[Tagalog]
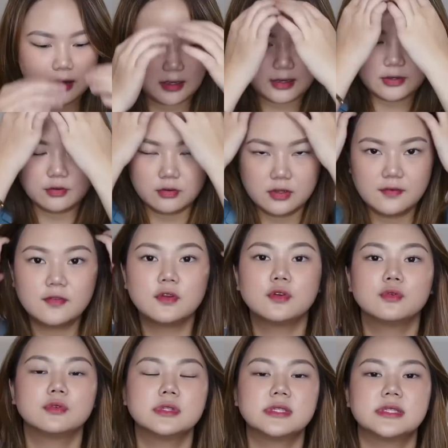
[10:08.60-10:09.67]
I don't know if
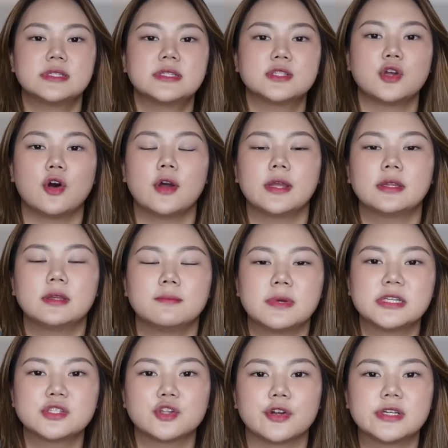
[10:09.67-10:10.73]
you saw it in my
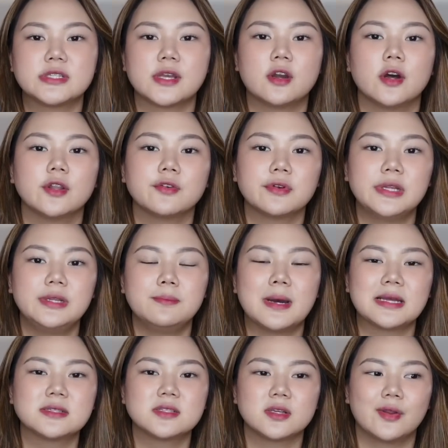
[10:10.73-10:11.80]
stories, I got a really
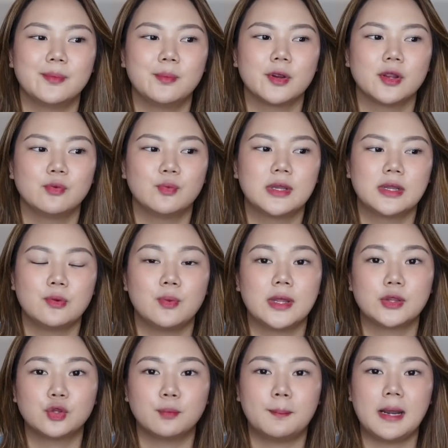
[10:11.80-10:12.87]
bad sunburn when I
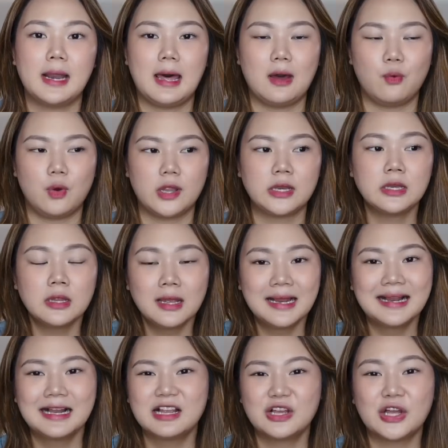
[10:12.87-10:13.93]
went to Palawan.
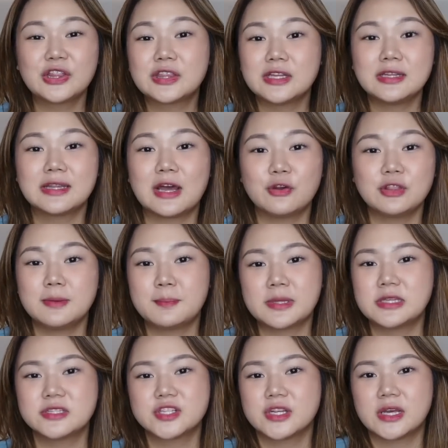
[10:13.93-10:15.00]
Until now, hindi pa
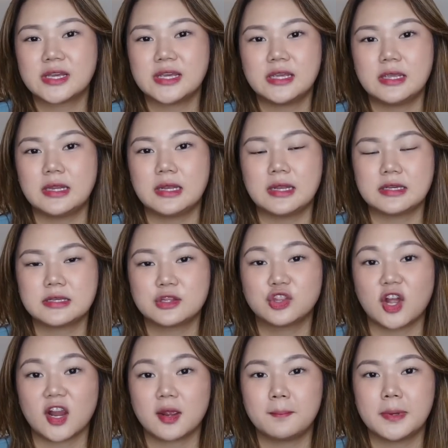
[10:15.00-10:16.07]
din siya nag-heal. Like,
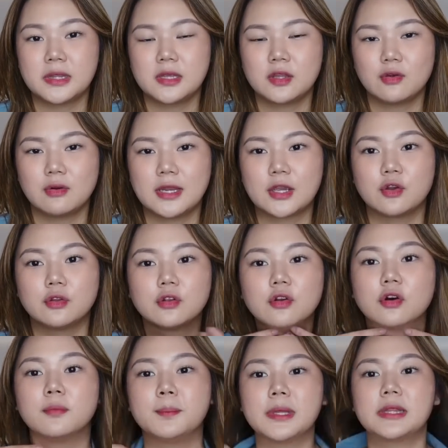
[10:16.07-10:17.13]
dark pa din yung likod
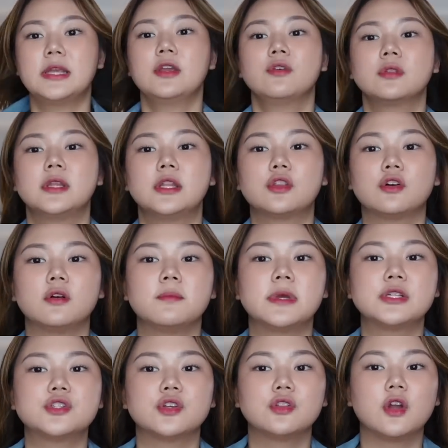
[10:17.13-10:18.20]
ko. Pati yung dito ko,
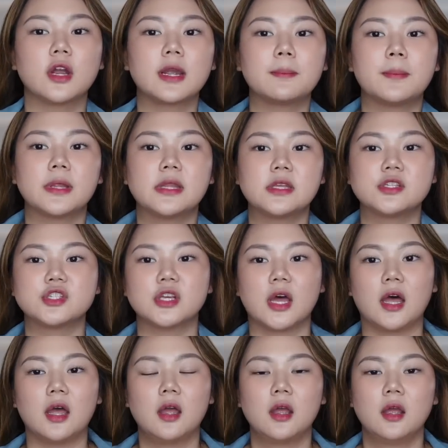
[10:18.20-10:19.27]
medyo dark pa din
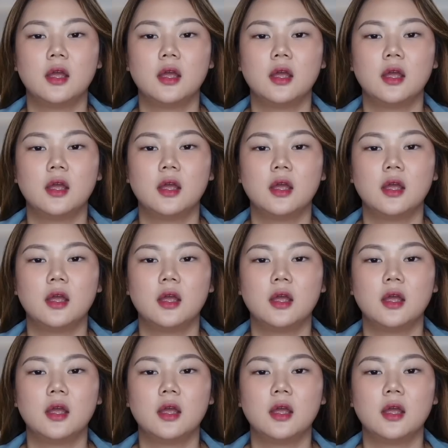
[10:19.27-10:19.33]
siya.